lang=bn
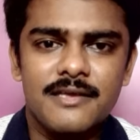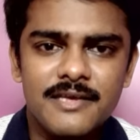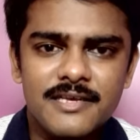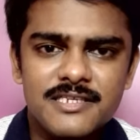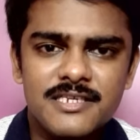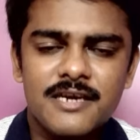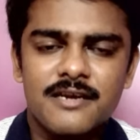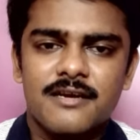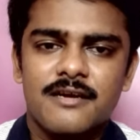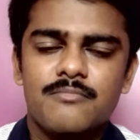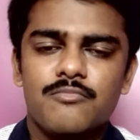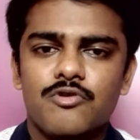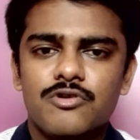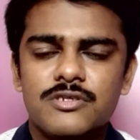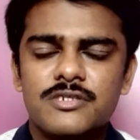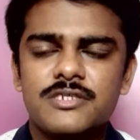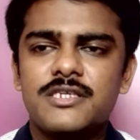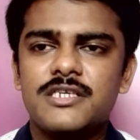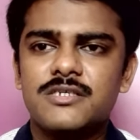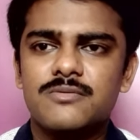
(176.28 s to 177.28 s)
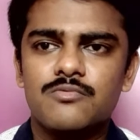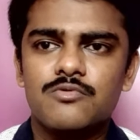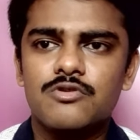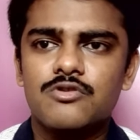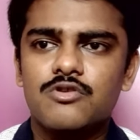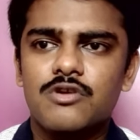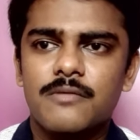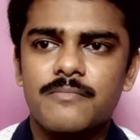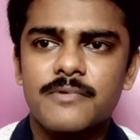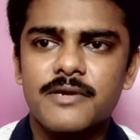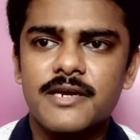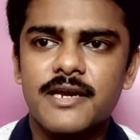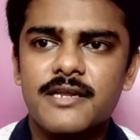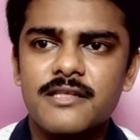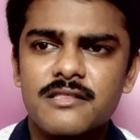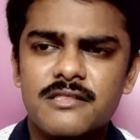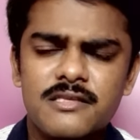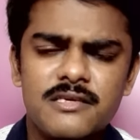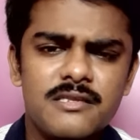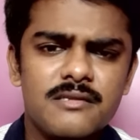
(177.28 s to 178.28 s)
এছাড়া মন জিনিস মূলত আপনাকে
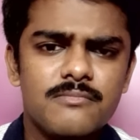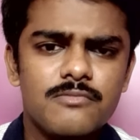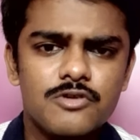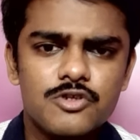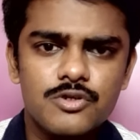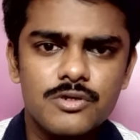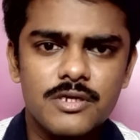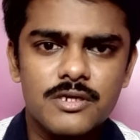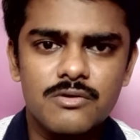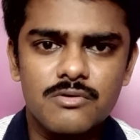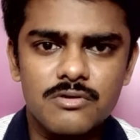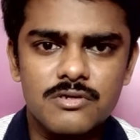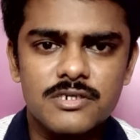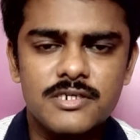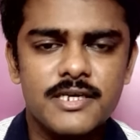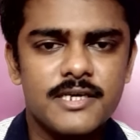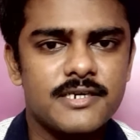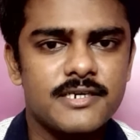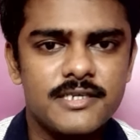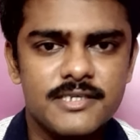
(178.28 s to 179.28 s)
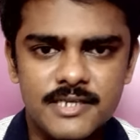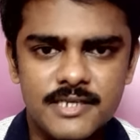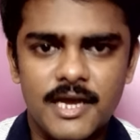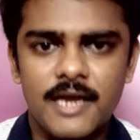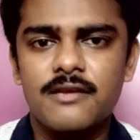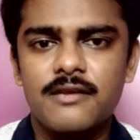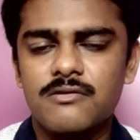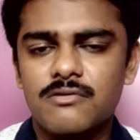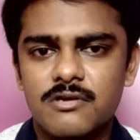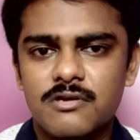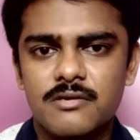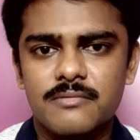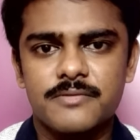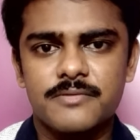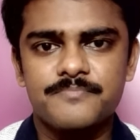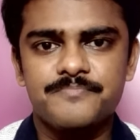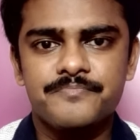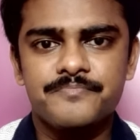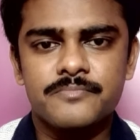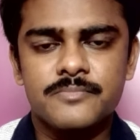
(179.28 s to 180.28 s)
একটা তিন বছরের কন্ট্রাক্টে সাইন করাবে
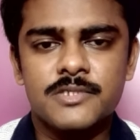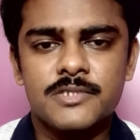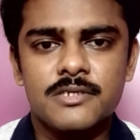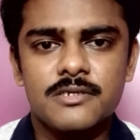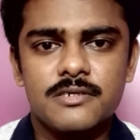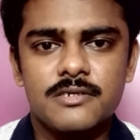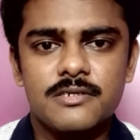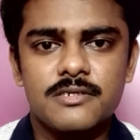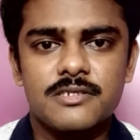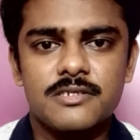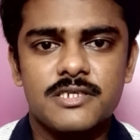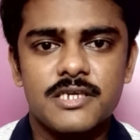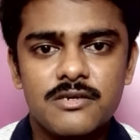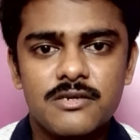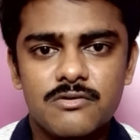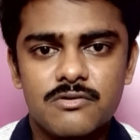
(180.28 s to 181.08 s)
যেই